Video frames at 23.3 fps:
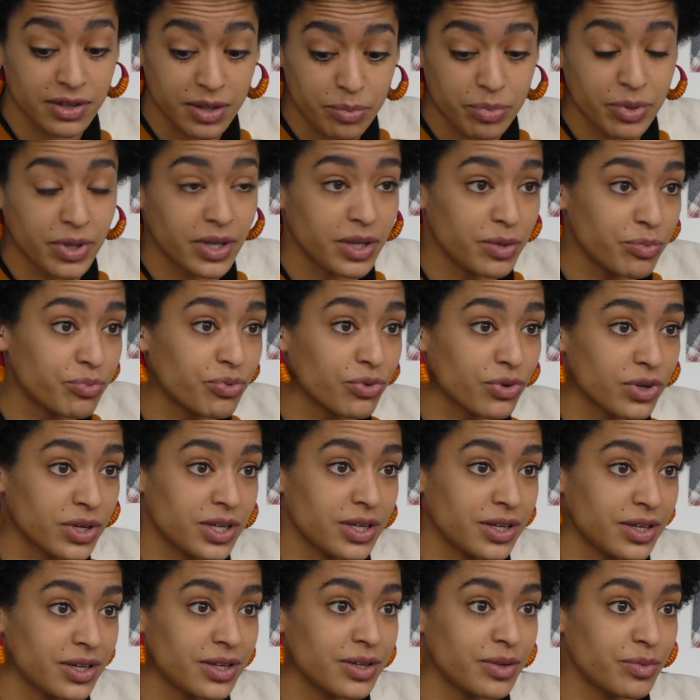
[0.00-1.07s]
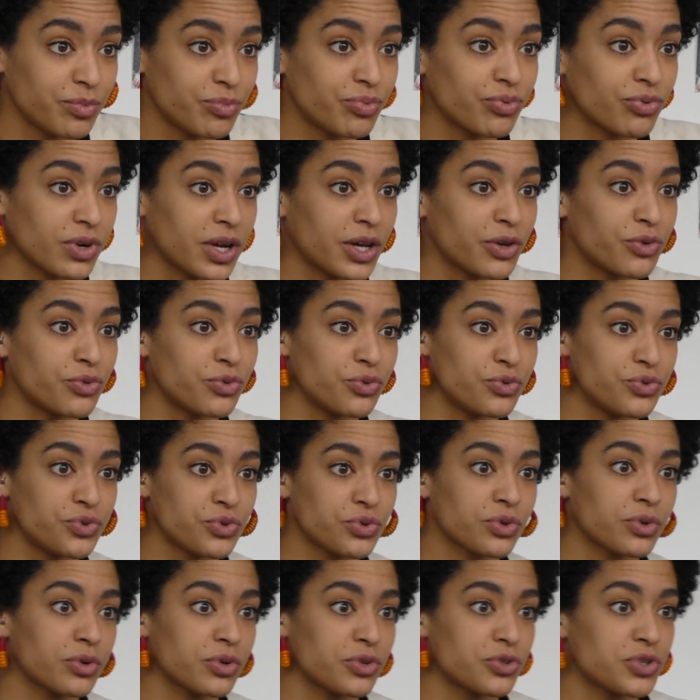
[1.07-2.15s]
des pays pour, les, pour la
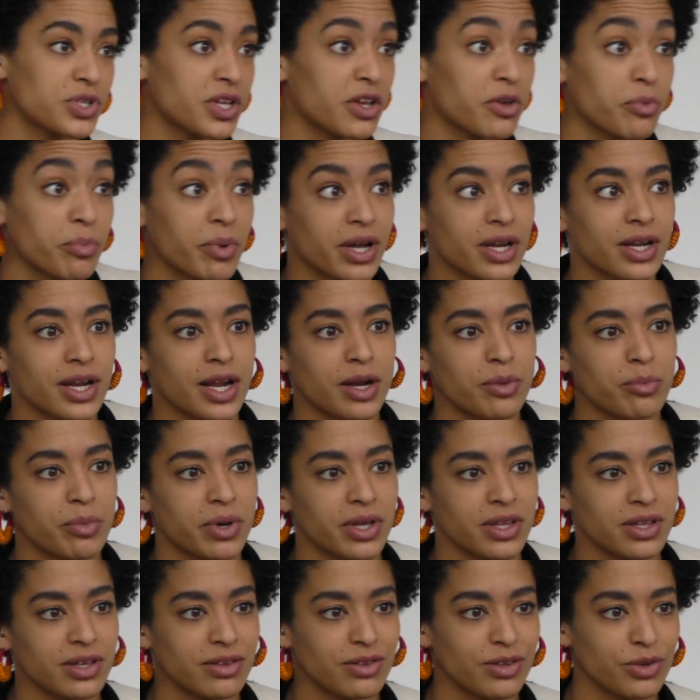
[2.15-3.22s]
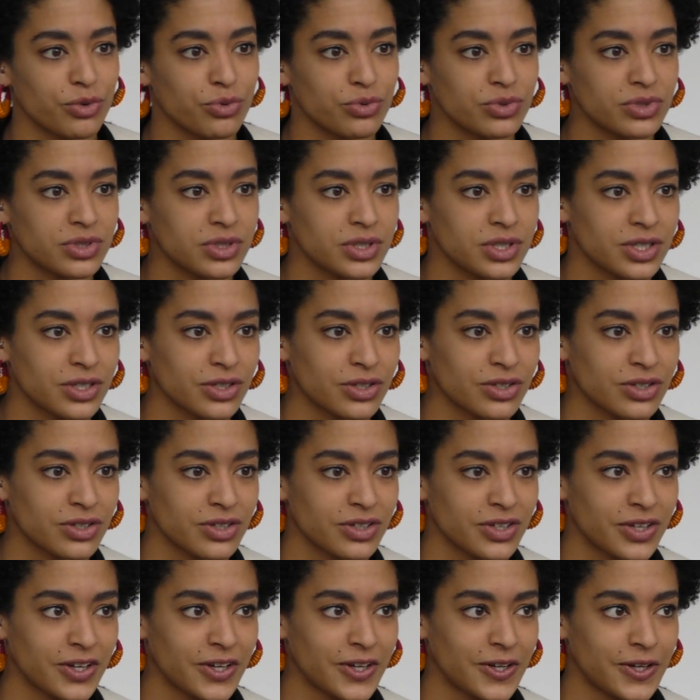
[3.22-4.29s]
culture. Je ne savais pas que l'Allemagne était aussi
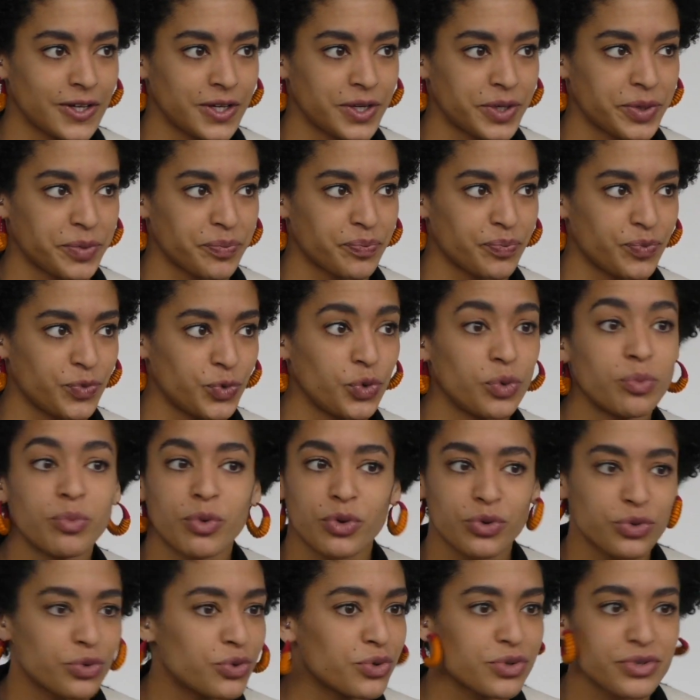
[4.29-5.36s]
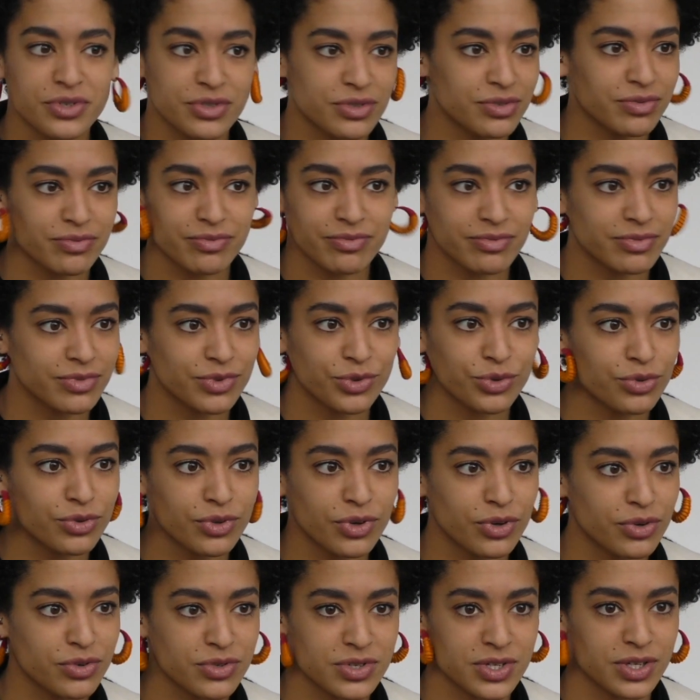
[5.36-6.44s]
demandeuse de
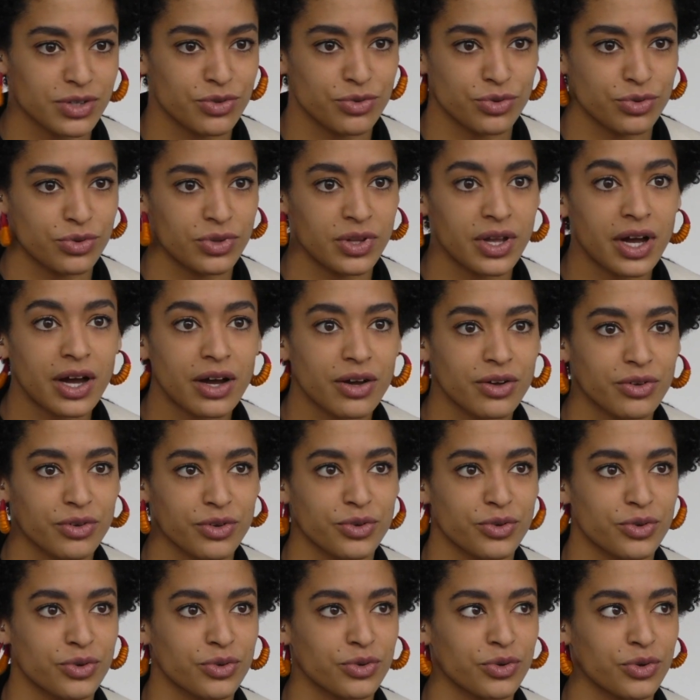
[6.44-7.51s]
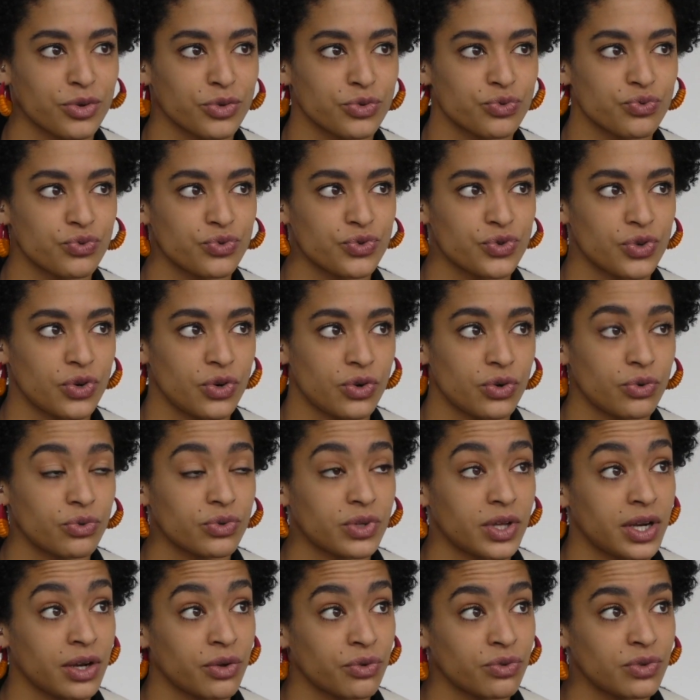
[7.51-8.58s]
danse et d'art en, tout genre. On
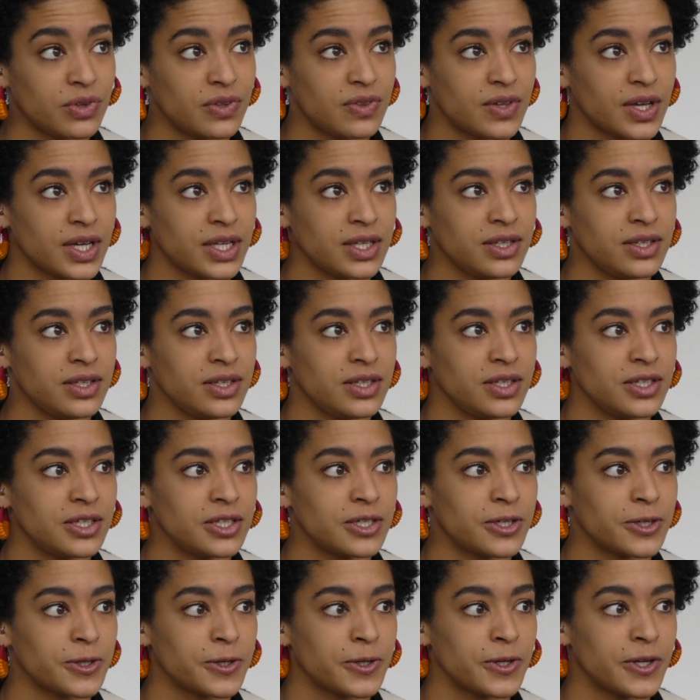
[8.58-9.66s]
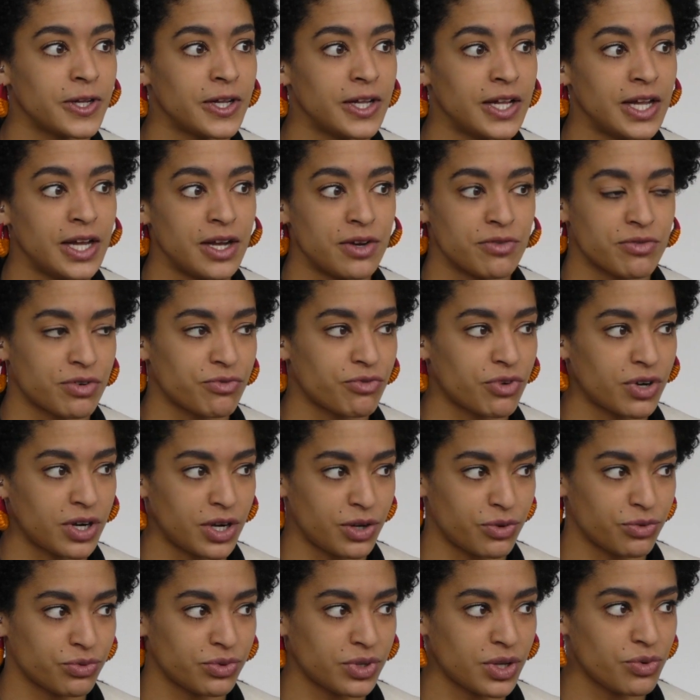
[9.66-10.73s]
est allé en Italie. Enfin
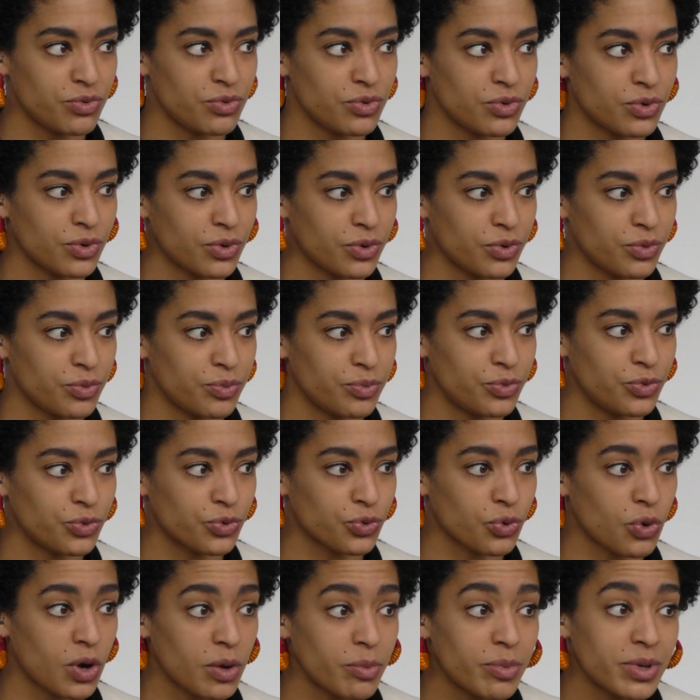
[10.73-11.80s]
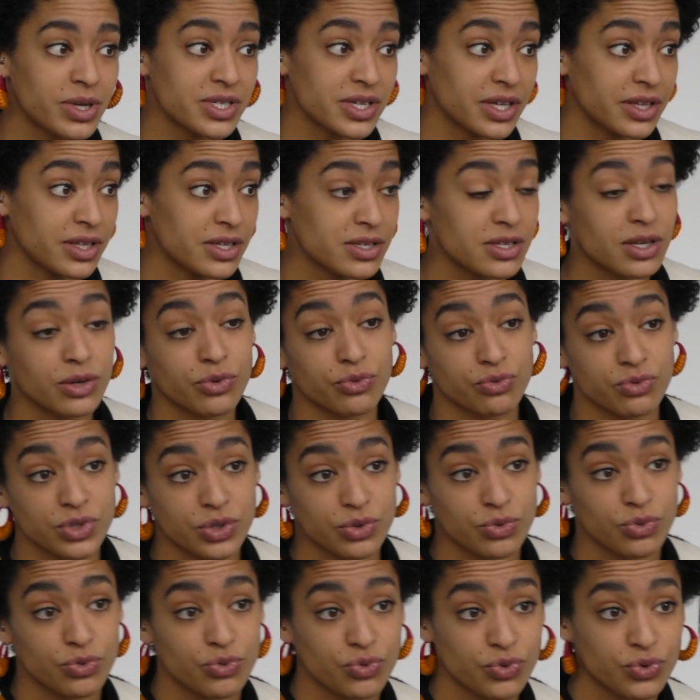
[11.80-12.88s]
voilà, on a eu trois belles années, ça
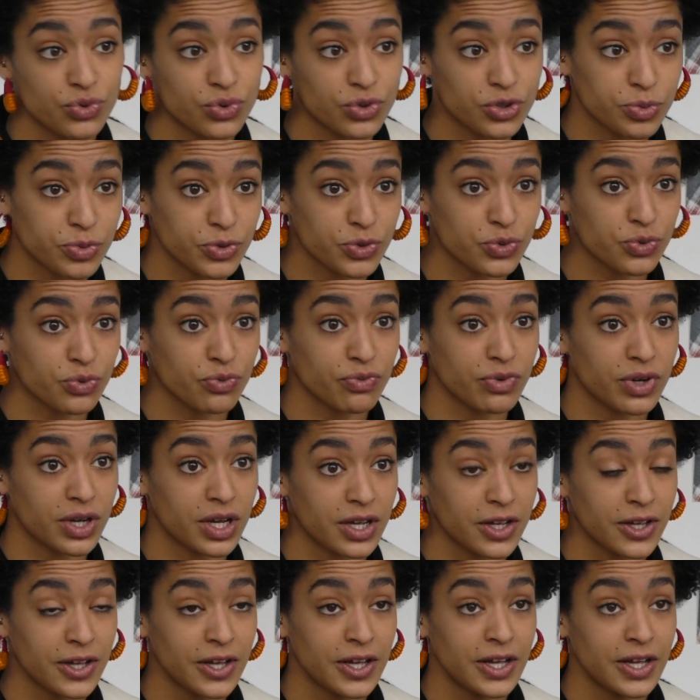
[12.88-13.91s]
continue toujours. Je pense qu'on va